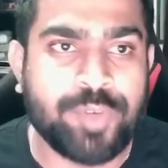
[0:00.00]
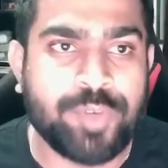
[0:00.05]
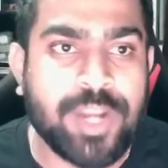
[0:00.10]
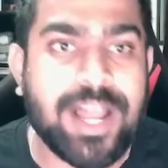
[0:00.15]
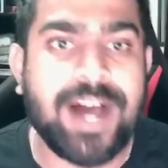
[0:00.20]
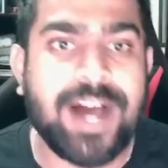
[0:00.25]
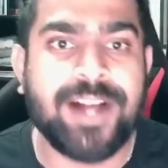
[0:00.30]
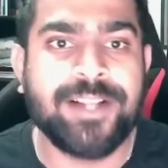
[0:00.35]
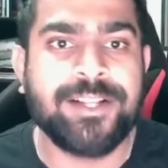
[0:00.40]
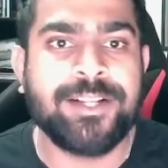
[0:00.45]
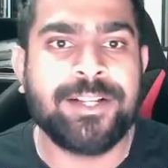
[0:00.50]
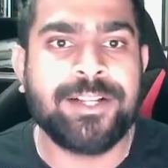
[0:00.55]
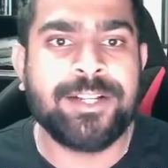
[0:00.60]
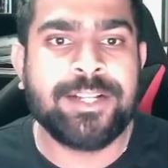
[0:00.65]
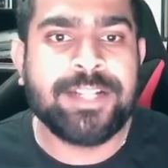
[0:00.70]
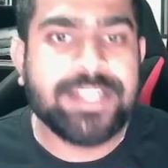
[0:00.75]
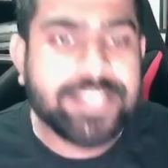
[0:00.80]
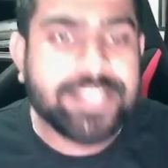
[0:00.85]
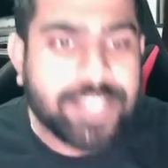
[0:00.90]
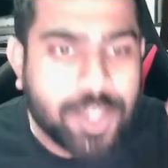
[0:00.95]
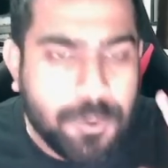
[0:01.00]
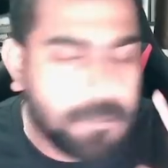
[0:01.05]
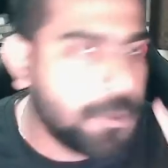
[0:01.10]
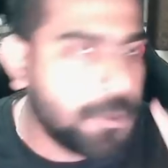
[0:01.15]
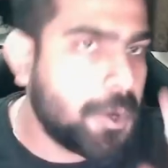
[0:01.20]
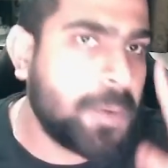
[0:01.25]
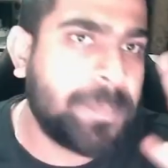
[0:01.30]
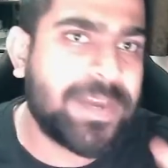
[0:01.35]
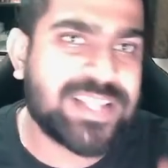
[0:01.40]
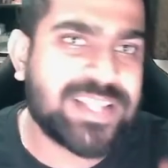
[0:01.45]
ஃபுல்லா
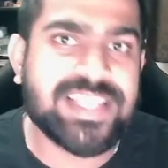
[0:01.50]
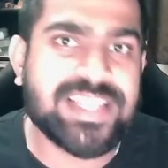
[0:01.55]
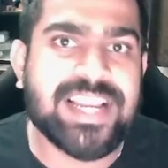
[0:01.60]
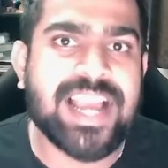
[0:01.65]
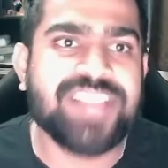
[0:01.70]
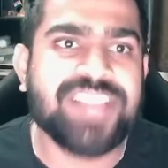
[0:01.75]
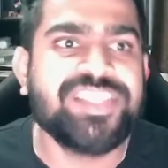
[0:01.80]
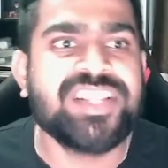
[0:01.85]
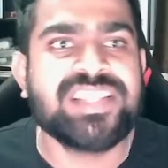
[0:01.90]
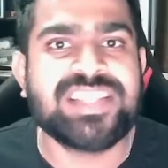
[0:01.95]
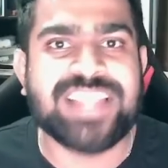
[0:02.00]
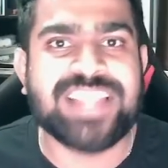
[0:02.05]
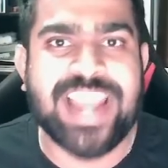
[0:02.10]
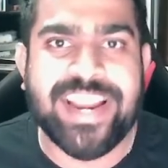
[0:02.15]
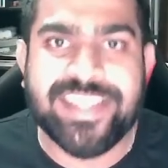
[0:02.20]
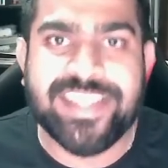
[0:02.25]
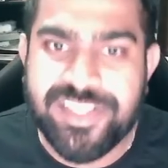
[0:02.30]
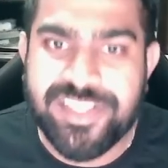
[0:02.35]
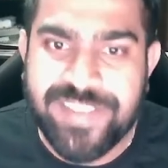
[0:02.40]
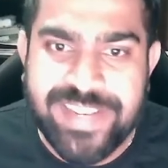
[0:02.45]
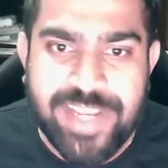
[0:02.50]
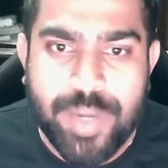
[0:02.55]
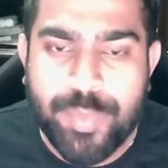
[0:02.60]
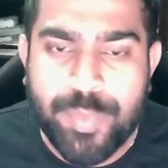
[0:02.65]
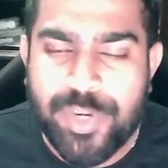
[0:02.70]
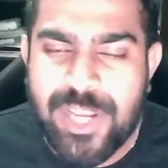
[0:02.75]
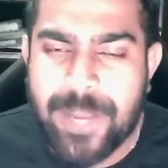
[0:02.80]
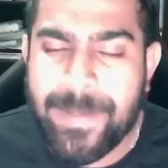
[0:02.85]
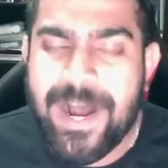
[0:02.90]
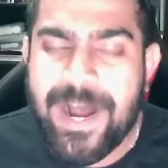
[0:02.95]
எவ்வளோ பசங்க அந்த ஸ்ட்ராட்டஜி வீடியோ
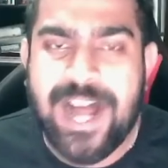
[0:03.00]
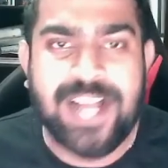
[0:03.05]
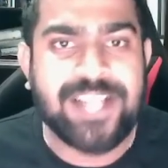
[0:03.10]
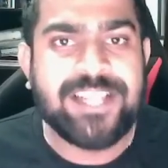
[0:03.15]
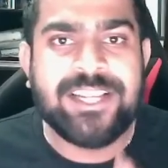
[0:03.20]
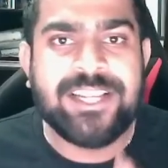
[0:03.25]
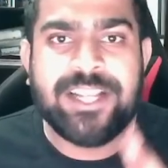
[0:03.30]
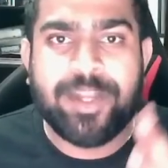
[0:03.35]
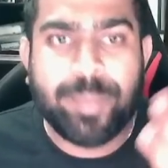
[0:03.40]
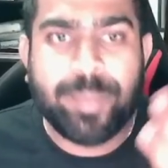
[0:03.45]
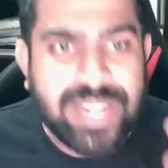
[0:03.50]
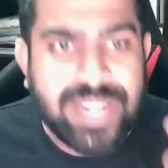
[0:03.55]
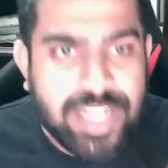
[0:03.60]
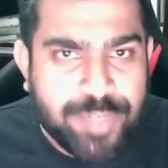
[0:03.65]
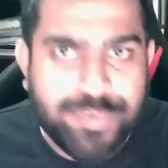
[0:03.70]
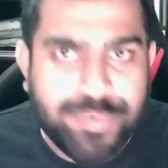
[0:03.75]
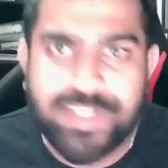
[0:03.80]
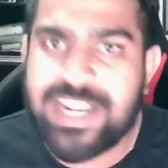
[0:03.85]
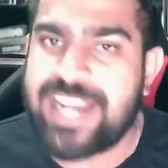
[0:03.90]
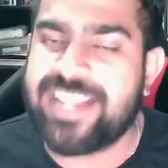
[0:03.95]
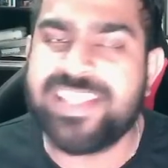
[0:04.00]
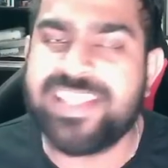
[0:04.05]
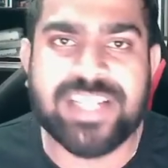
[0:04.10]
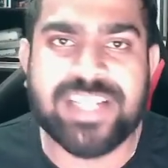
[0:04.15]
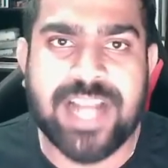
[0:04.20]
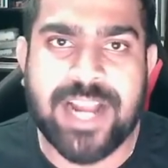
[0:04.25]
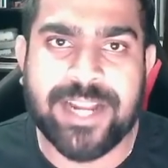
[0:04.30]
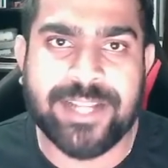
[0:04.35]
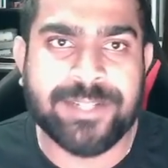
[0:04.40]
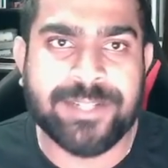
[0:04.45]
மூலியமா பெனிஃபிட்
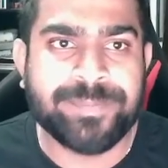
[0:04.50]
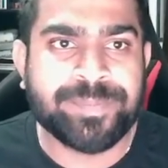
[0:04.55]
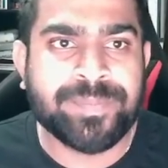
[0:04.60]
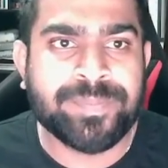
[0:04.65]
அடைஞ்சிருக்காங்க